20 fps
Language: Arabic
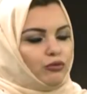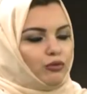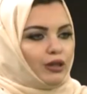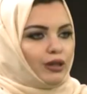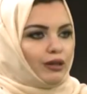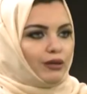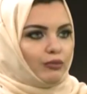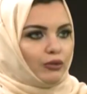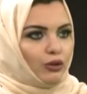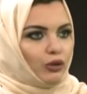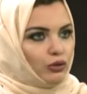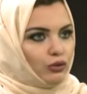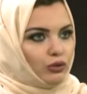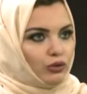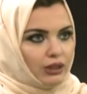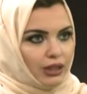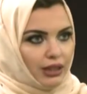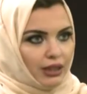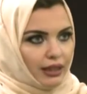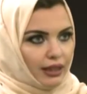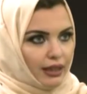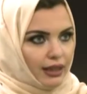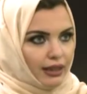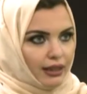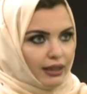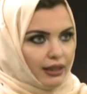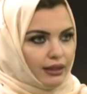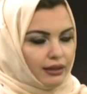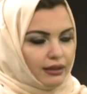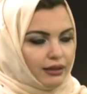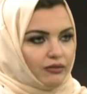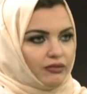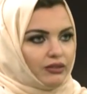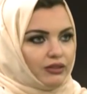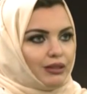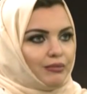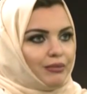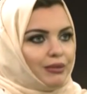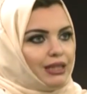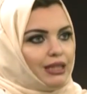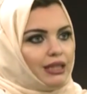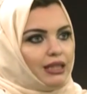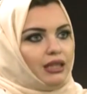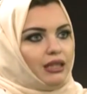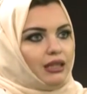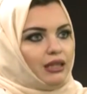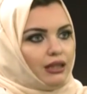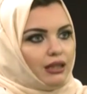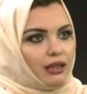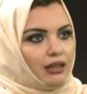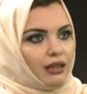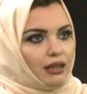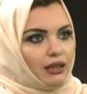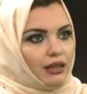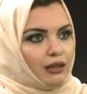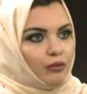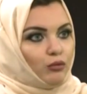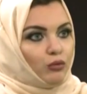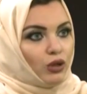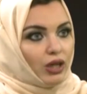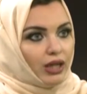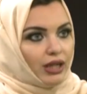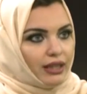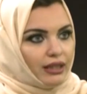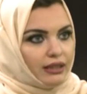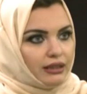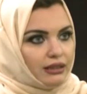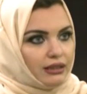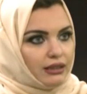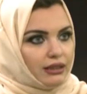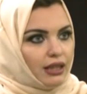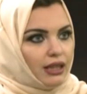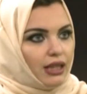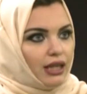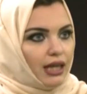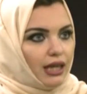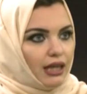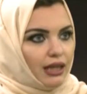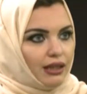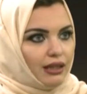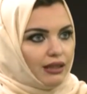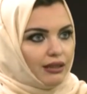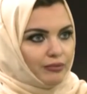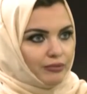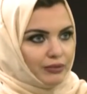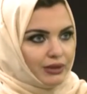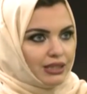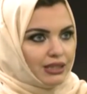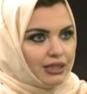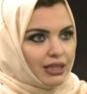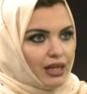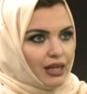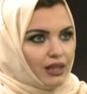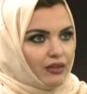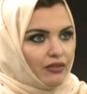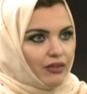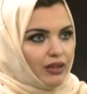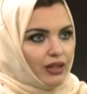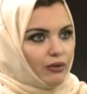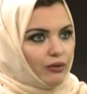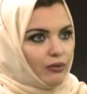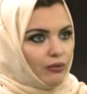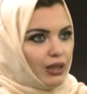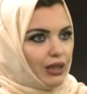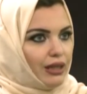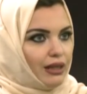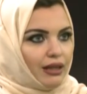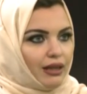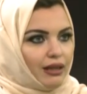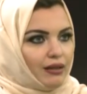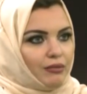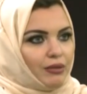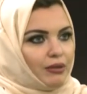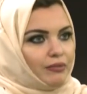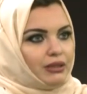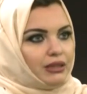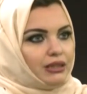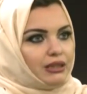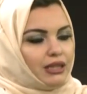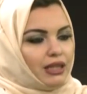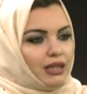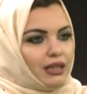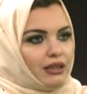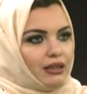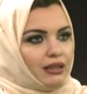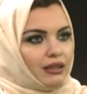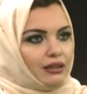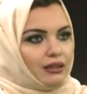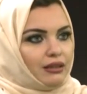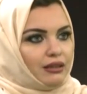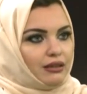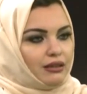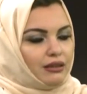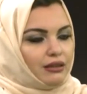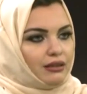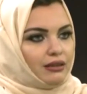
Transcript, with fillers: آه، بيحطوا كثير اعلانات لفيتامين اي المركز هل بتنصحي فيه ولا لا ما بتنصحي لا ما عندنا